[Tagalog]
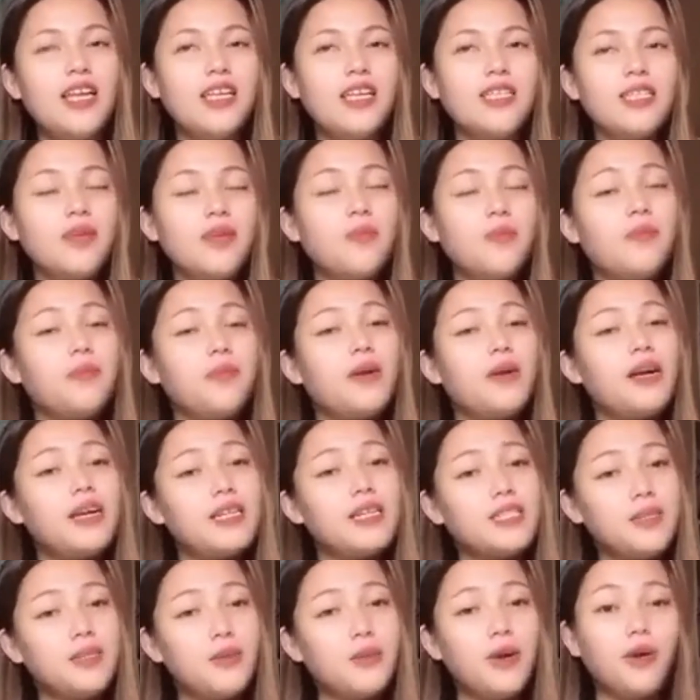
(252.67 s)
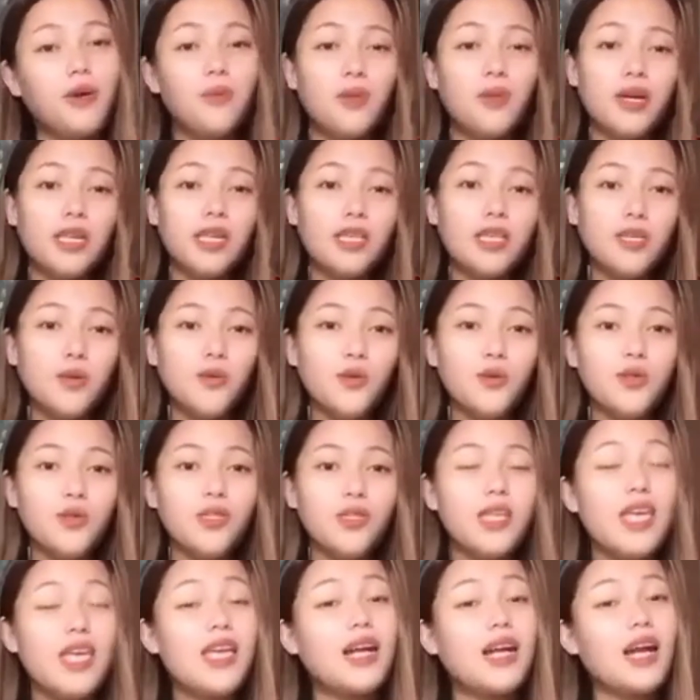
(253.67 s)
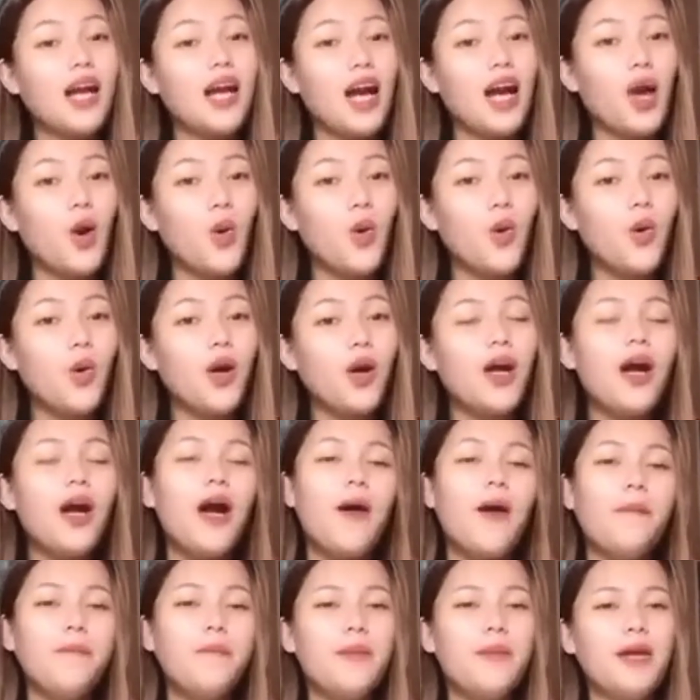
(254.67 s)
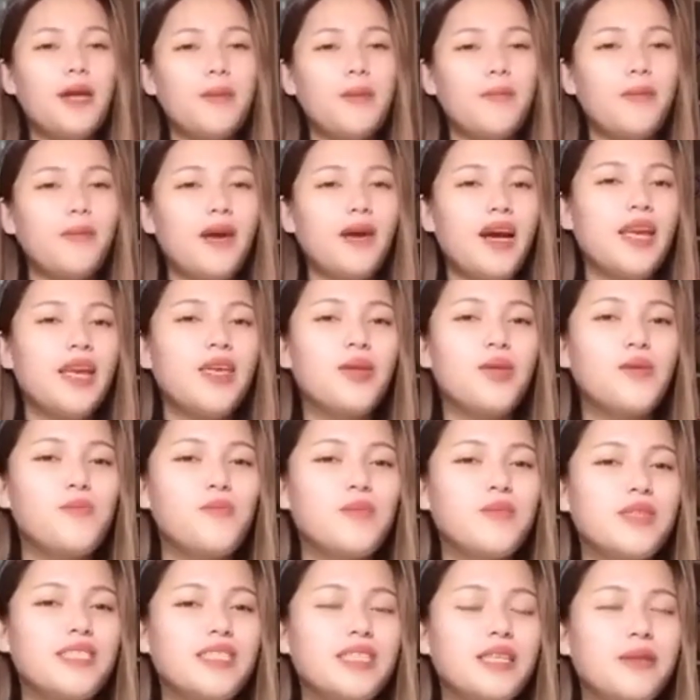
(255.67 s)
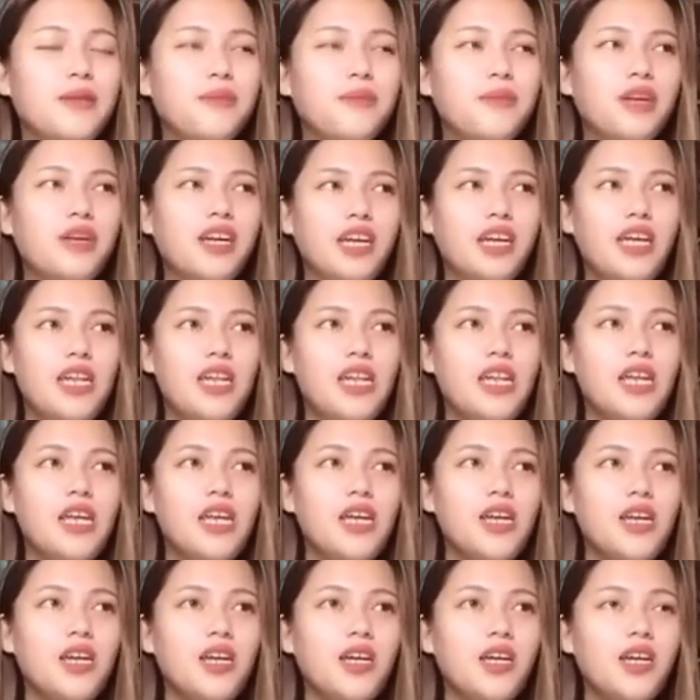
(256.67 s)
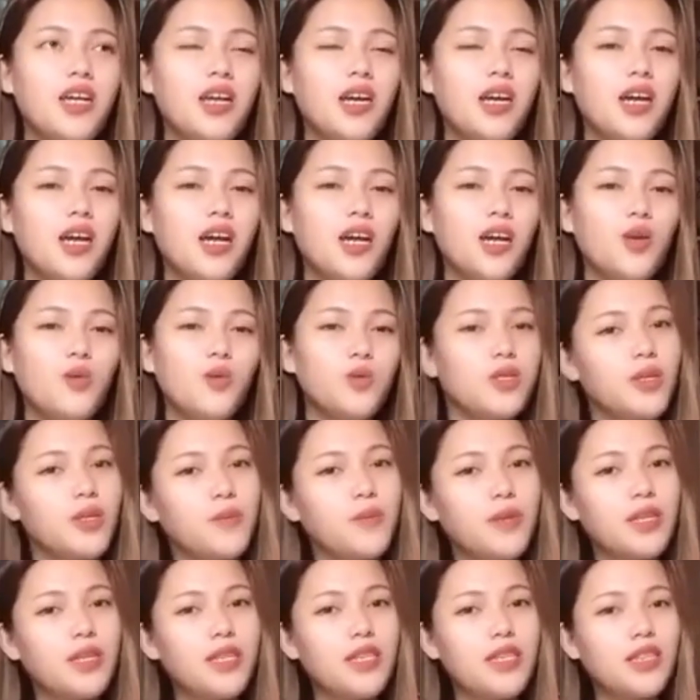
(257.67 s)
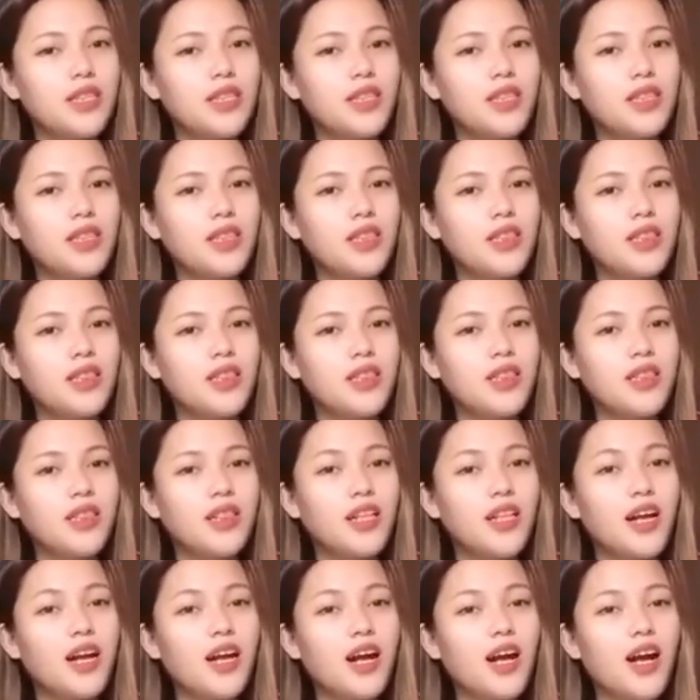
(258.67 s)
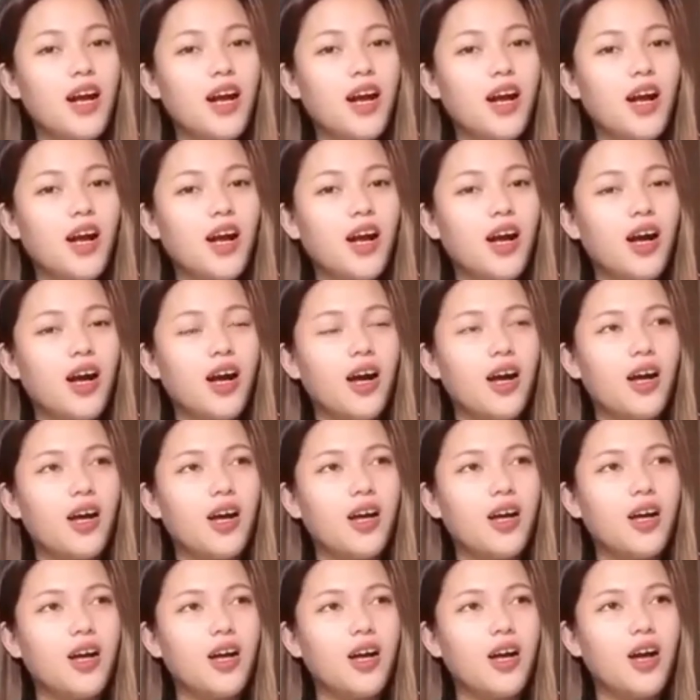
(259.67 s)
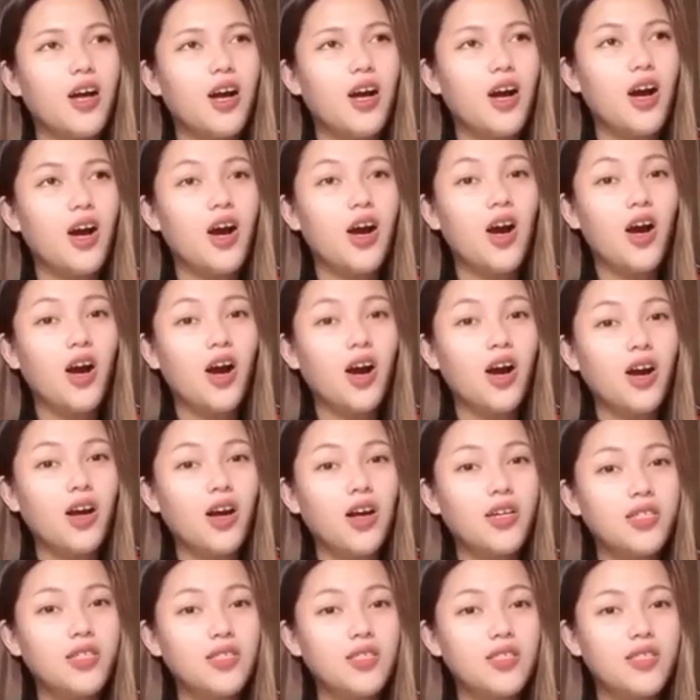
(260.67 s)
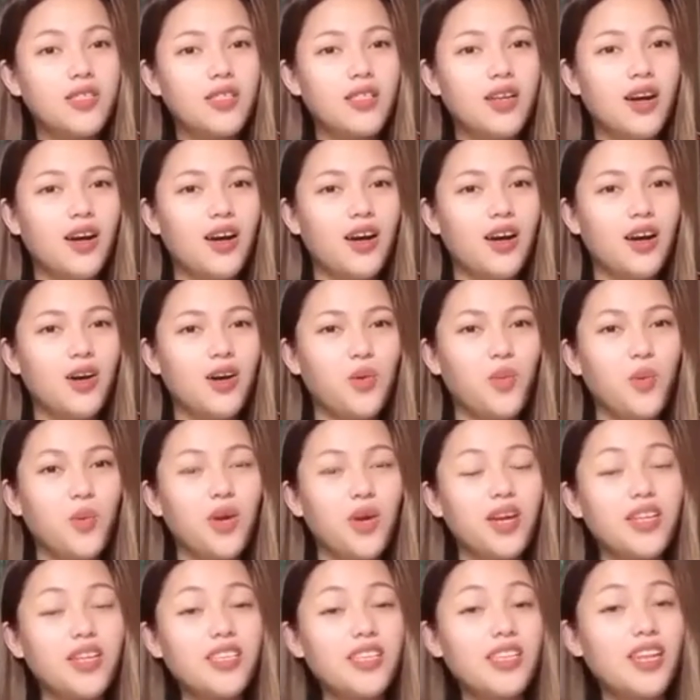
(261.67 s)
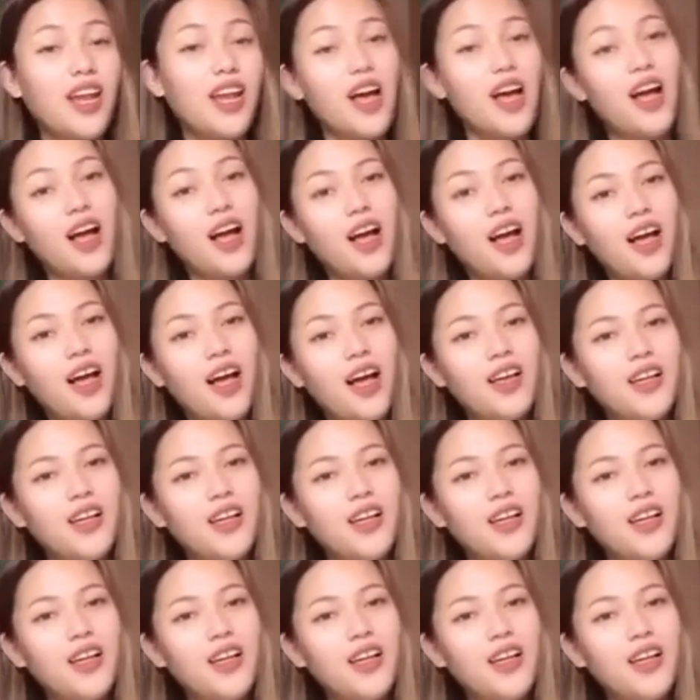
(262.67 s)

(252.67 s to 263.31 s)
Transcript: Sa asa mo kang aton sa ikaw, malibayo na sinan. Unsa man ka hogs ang um, work dira, ah.